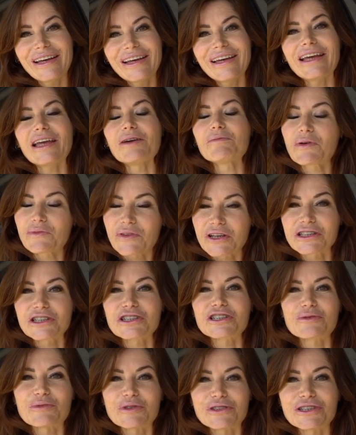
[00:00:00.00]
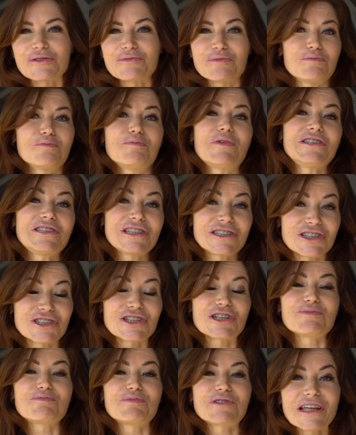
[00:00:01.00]
i mam nadzieję, że będziecie,
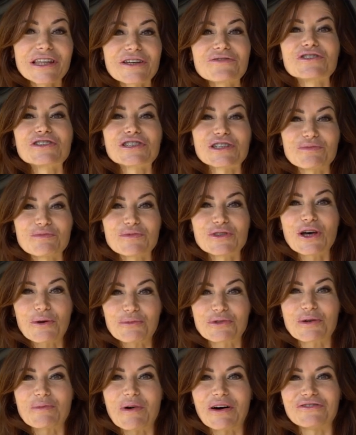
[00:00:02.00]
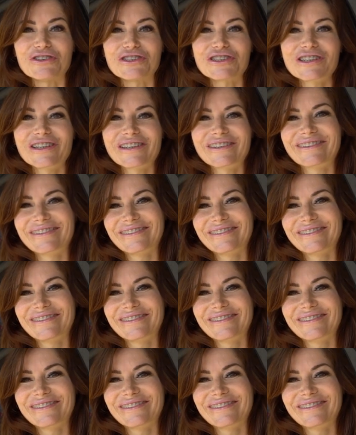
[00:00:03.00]
się przede wszystkim dobrze bawić.